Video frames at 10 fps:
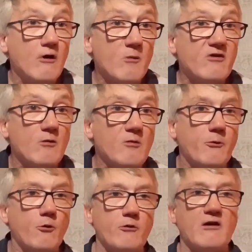voilà mes amis
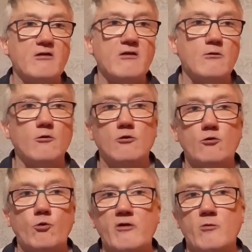pour le quintet de
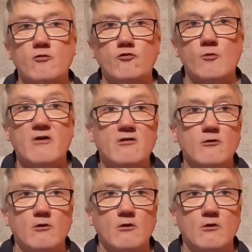notre début de semaine,